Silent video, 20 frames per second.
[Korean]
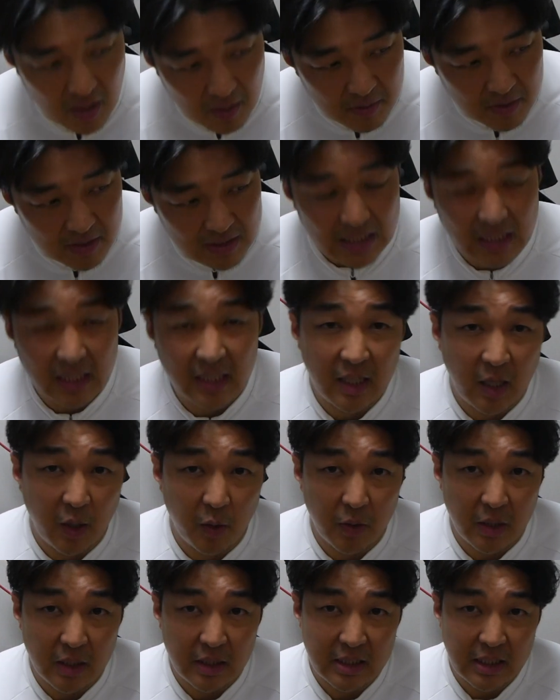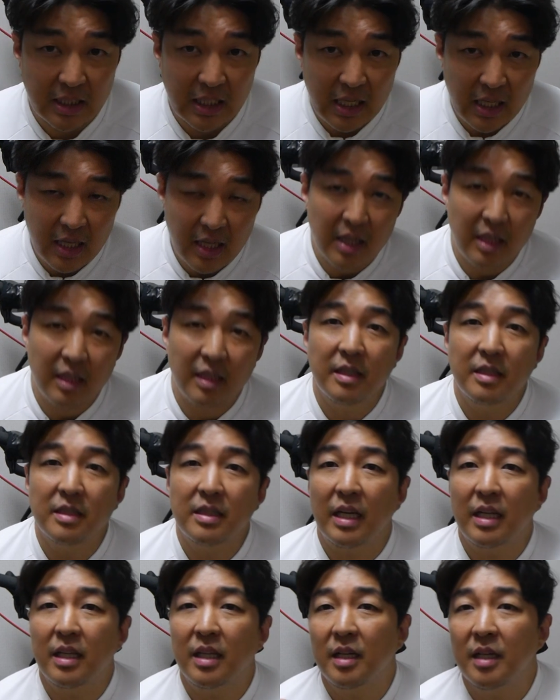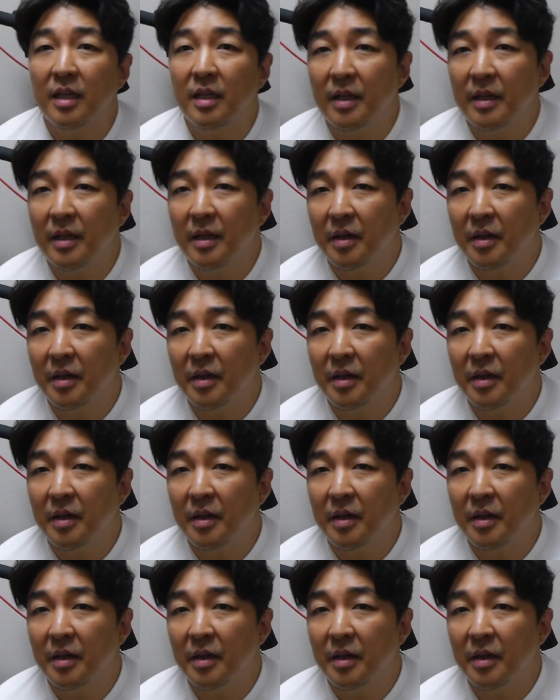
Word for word: 하면 이 자세 나오겠지. 그 자세를